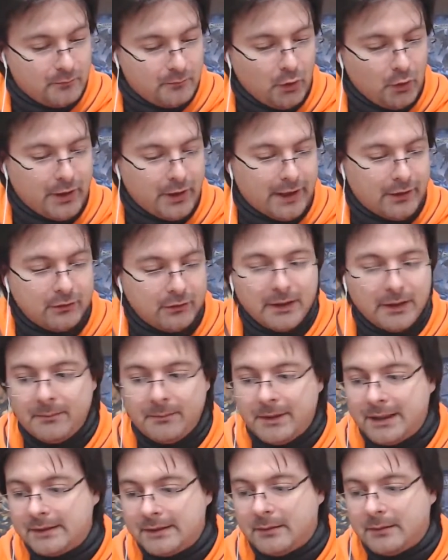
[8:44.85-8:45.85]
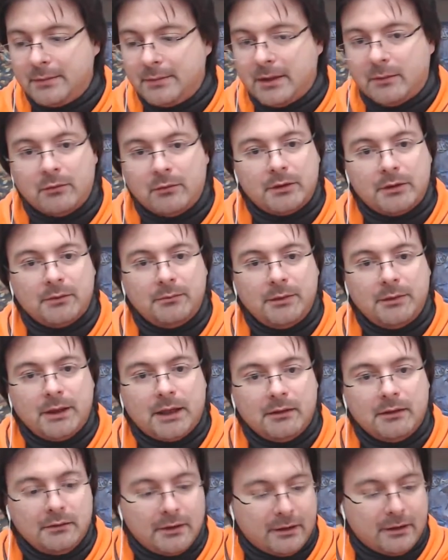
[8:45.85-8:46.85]
Ok, Beh. con MS abbiamo
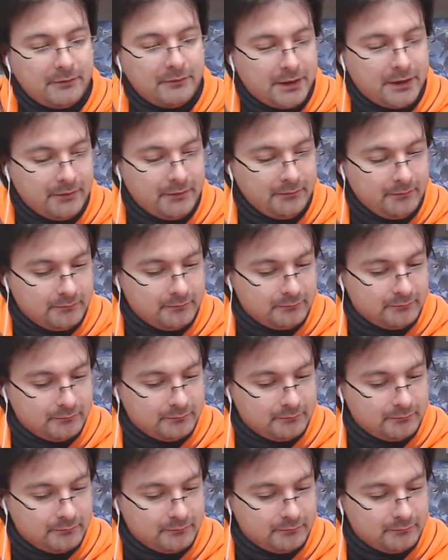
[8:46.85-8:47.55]
terminato, Davide?